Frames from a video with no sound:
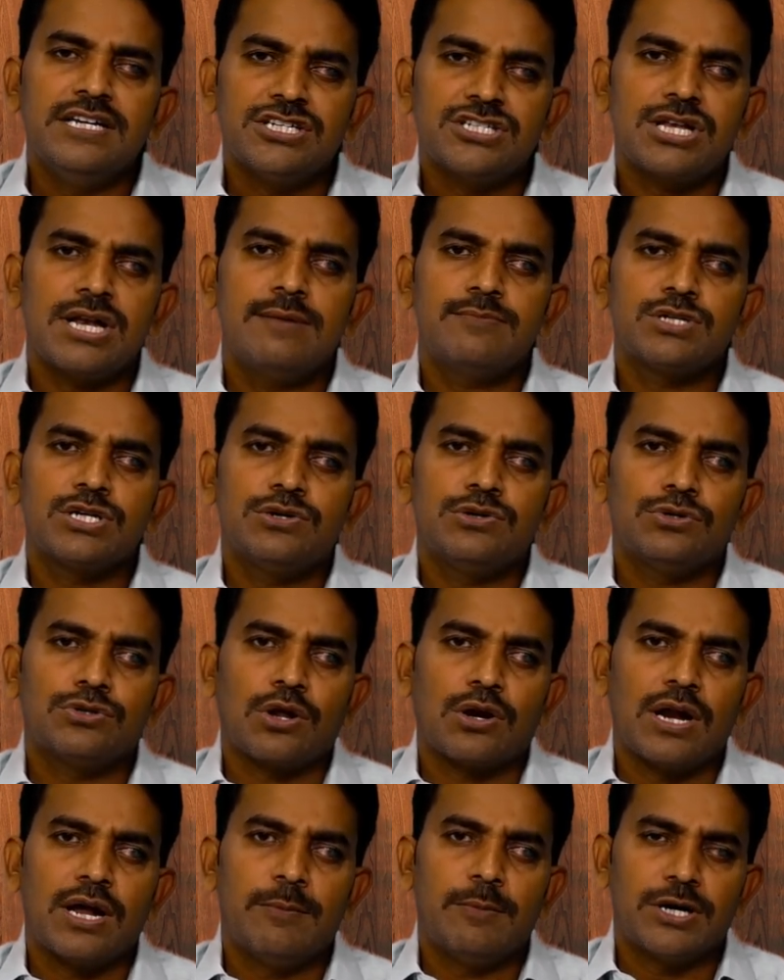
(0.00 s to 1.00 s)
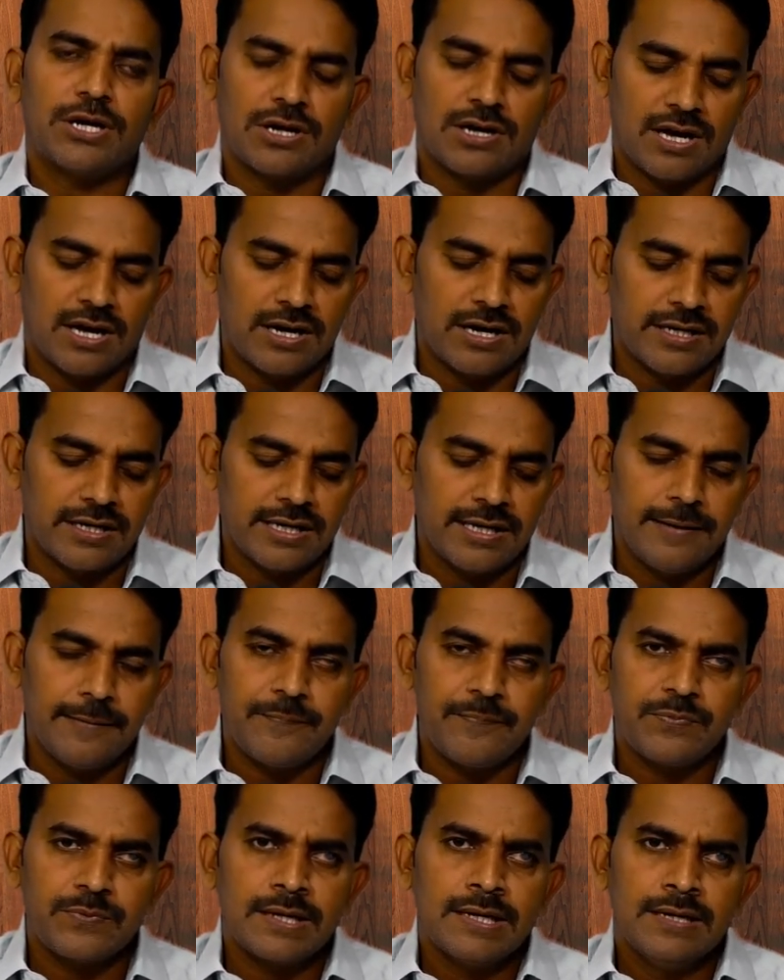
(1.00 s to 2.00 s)
ఇస్లాం సహోదరులు ఏమంటున్నారంటే
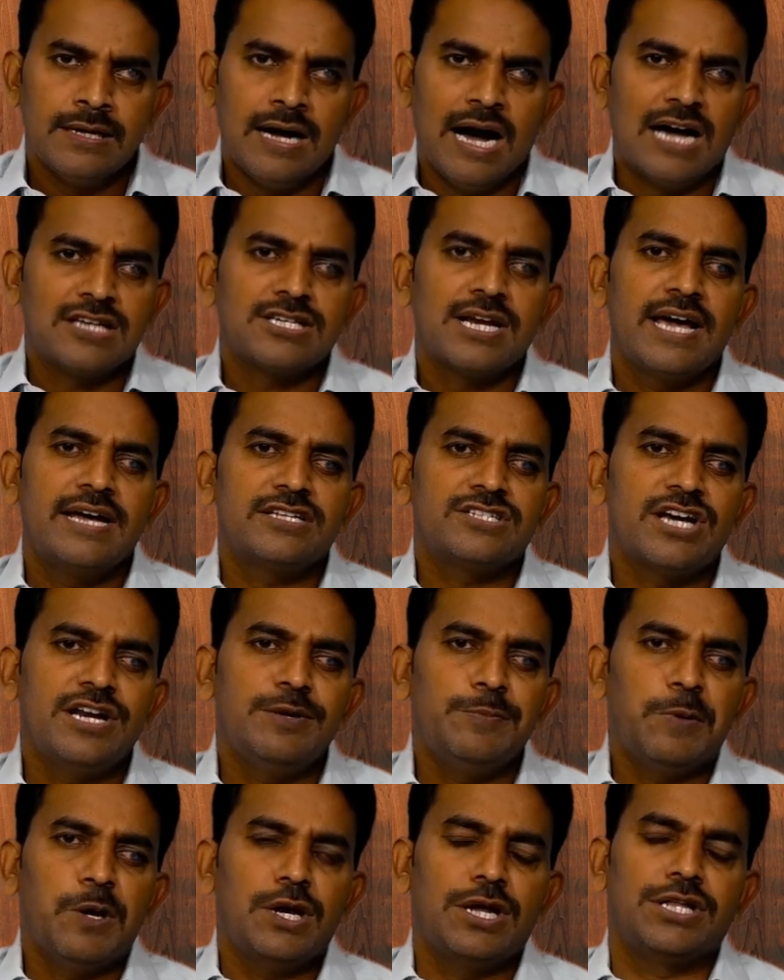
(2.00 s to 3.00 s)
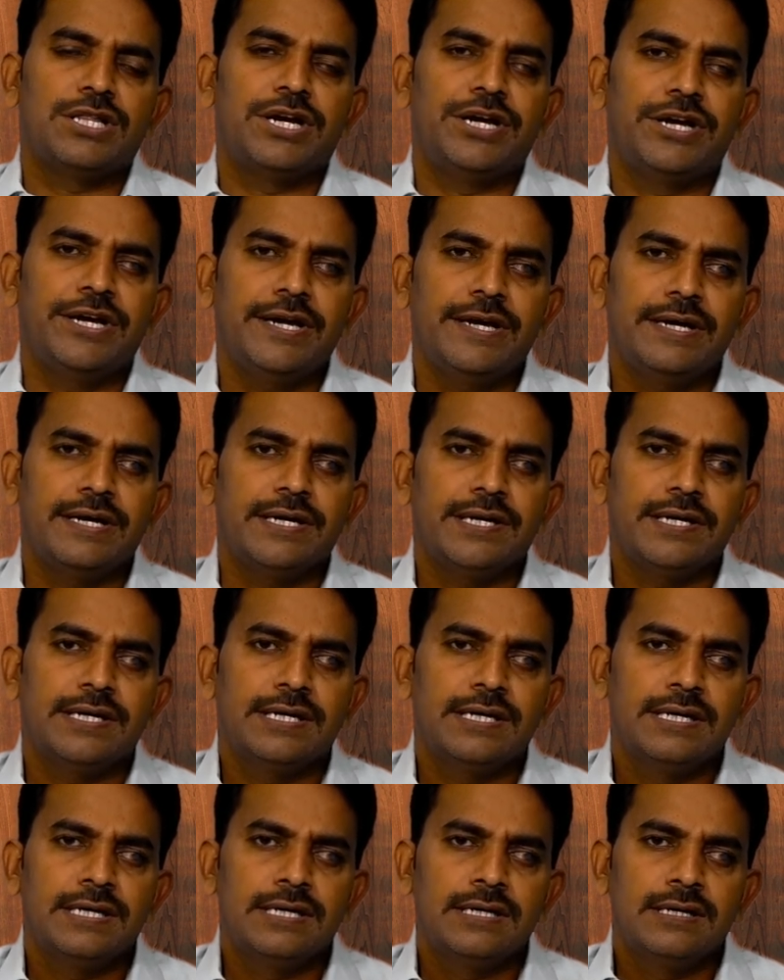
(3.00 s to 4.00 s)
అసలు ఆయన చనిపోలేదండి
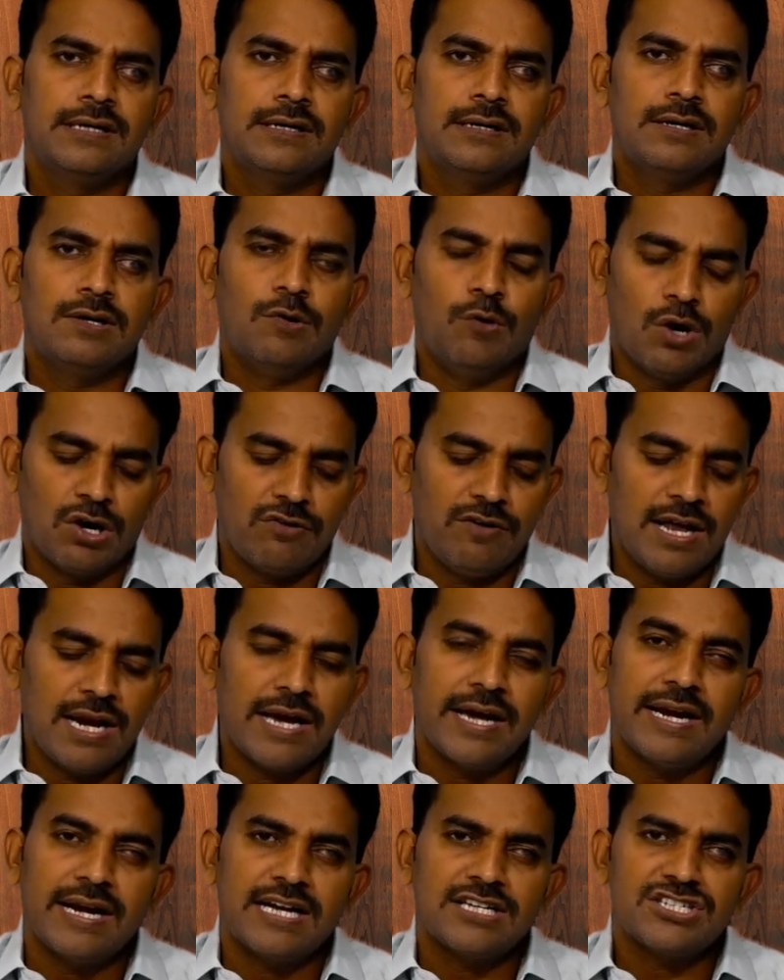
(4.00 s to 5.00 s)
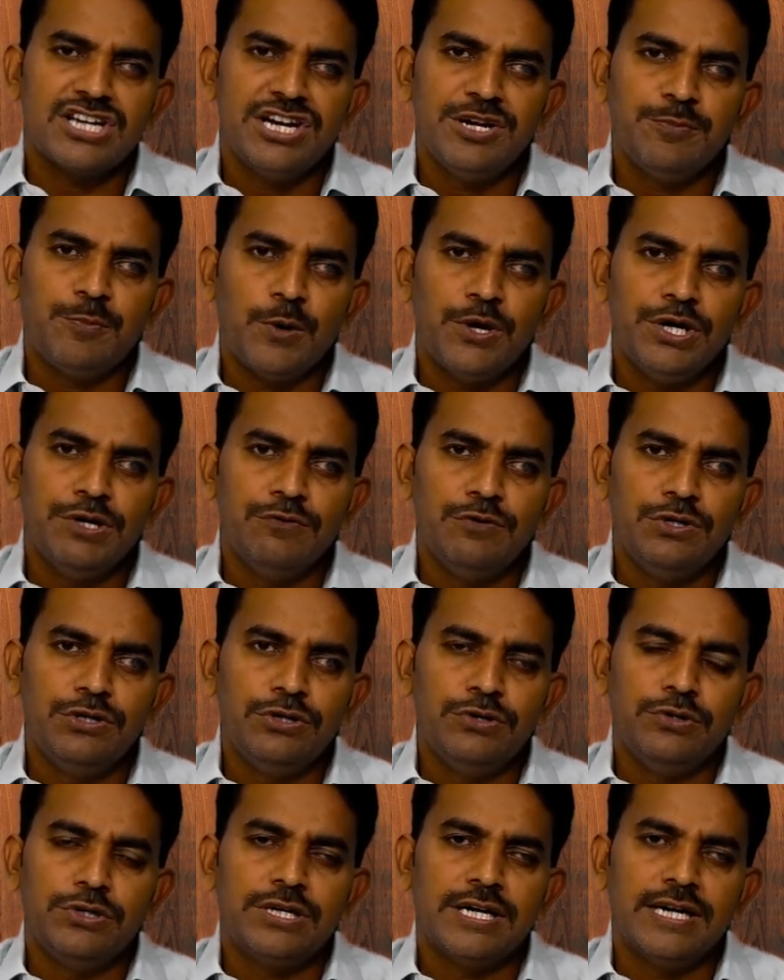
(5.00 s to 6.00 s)
ఒకవేళ కనుక చనిపోయి
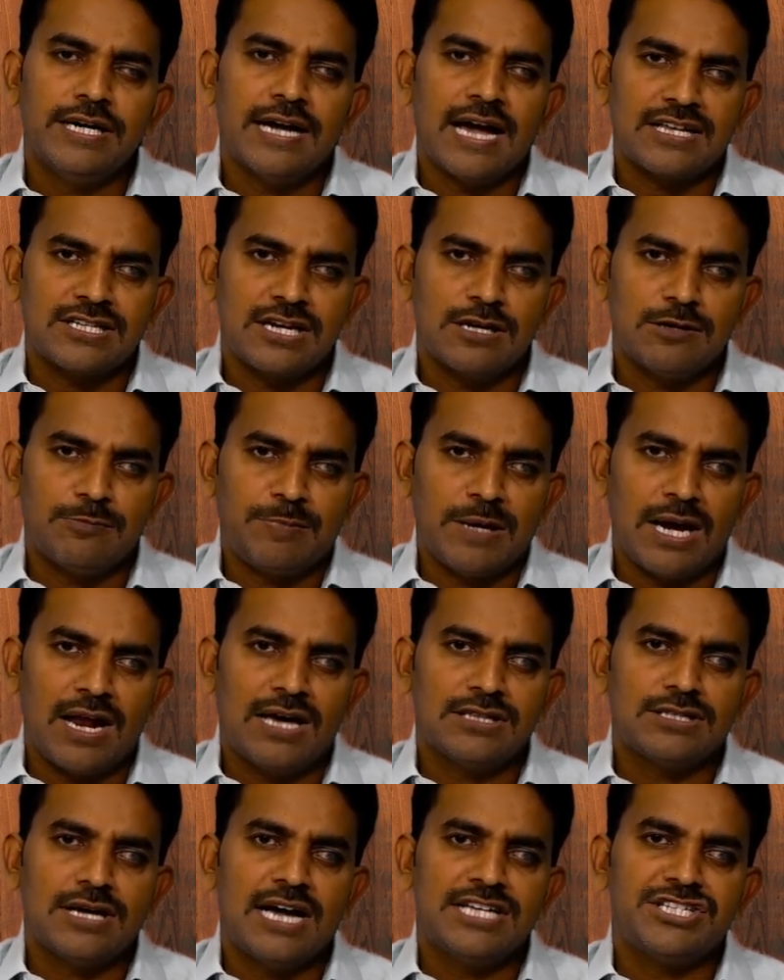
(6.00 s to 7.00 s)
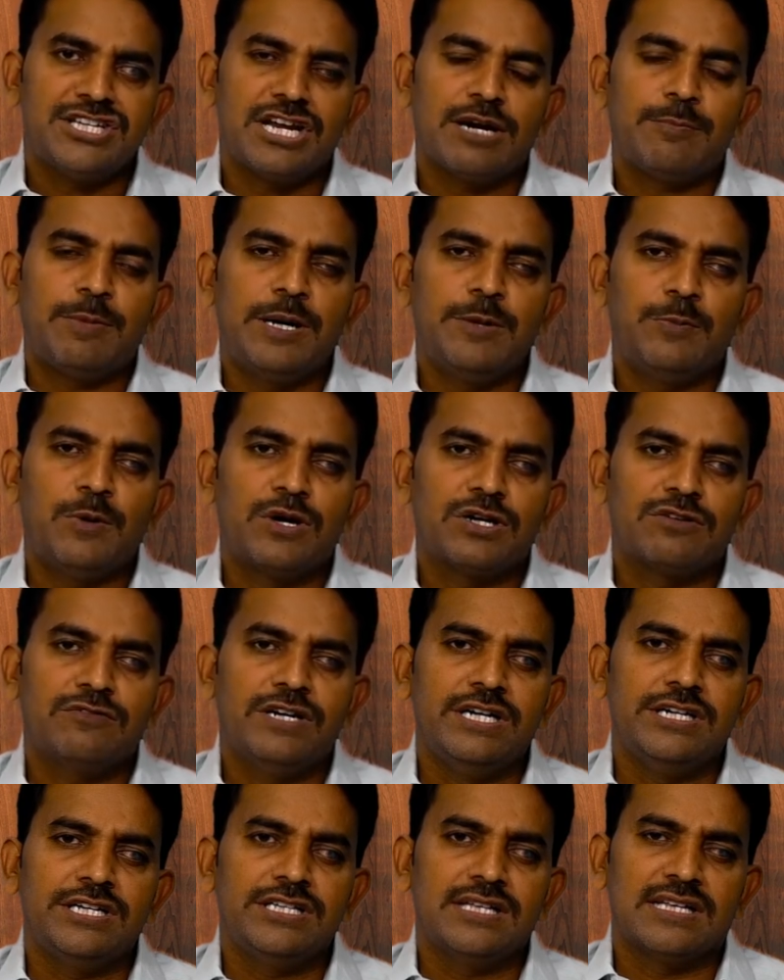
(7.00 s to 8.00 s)
ఉండుంటే అసలు పిలాతో ఆశ్చర్యపడిపోవటం
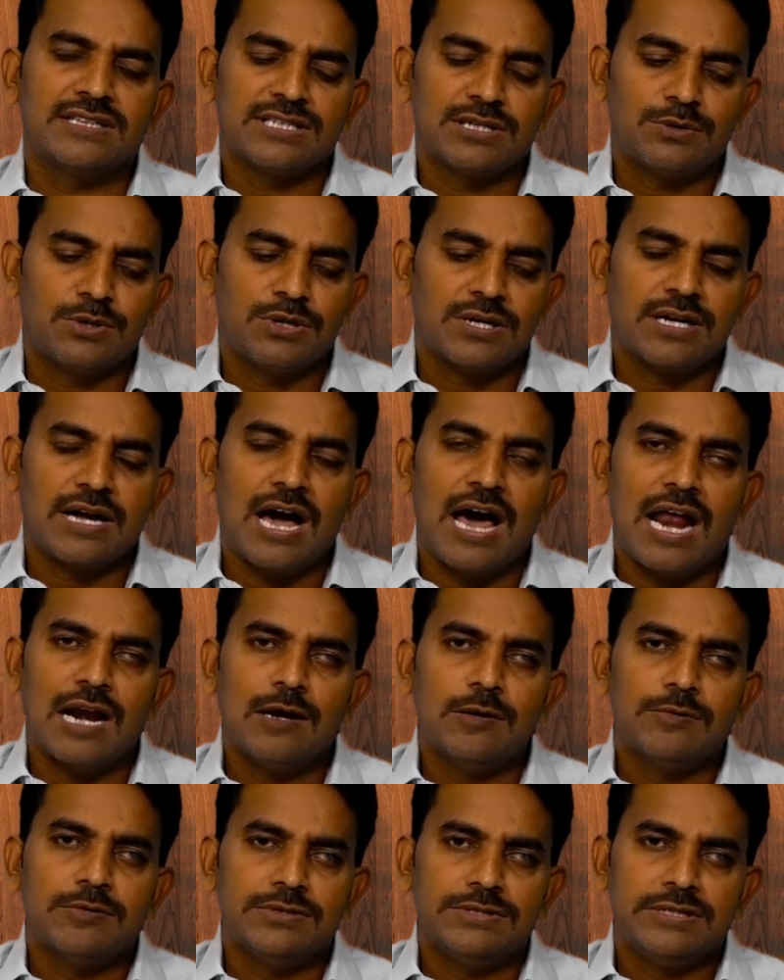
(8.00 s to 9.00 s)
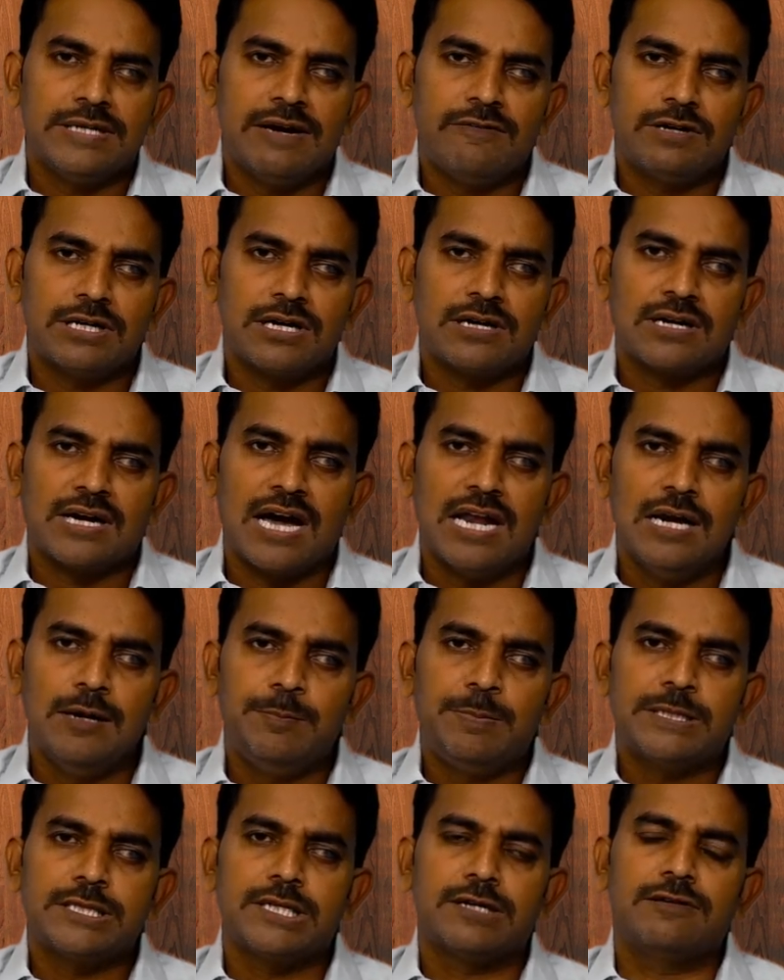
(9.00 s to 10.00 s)
ఏంటి ఇదంతా కూడా అల్ ఏమంటారు
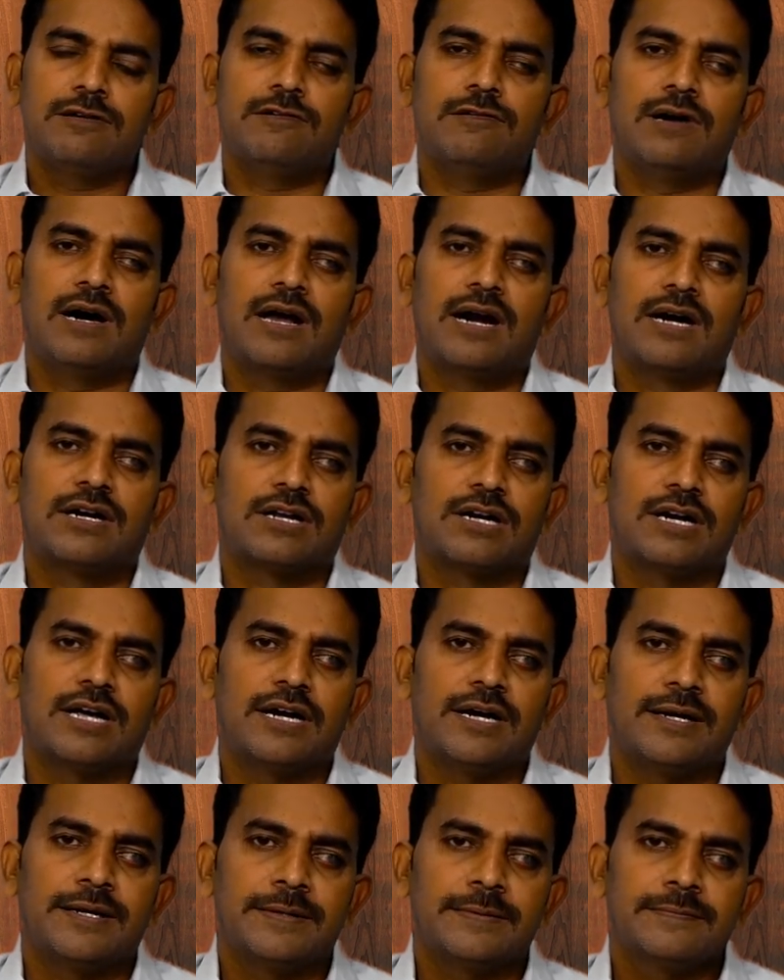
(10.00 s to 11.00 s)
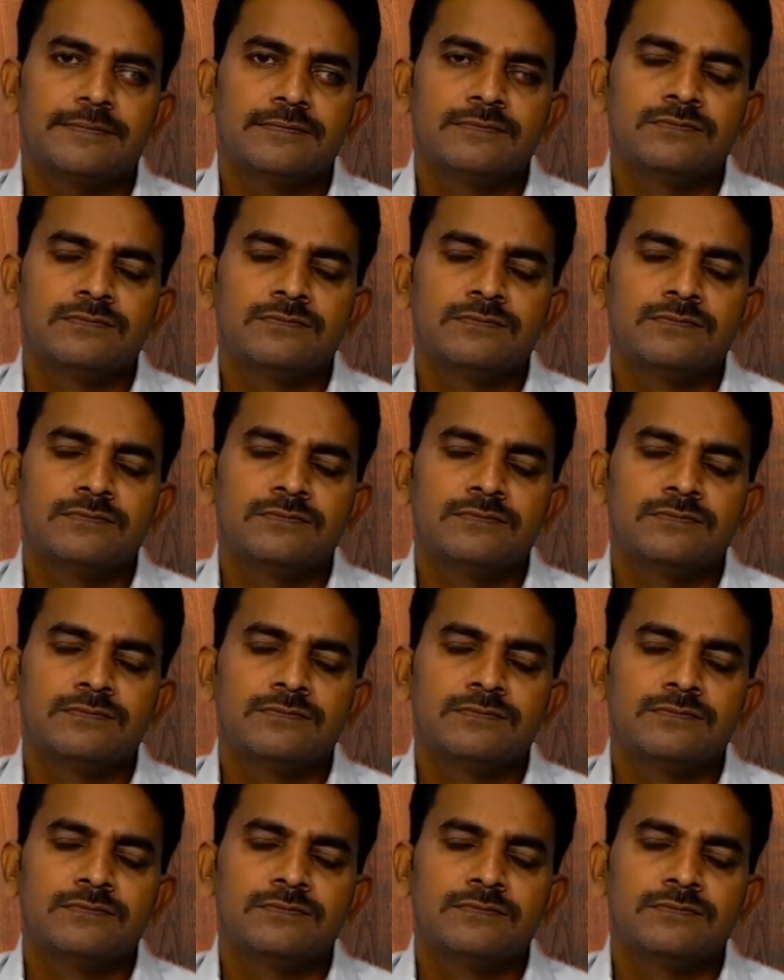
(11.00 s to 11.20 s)
కల్పితం అని అంటున్నారండి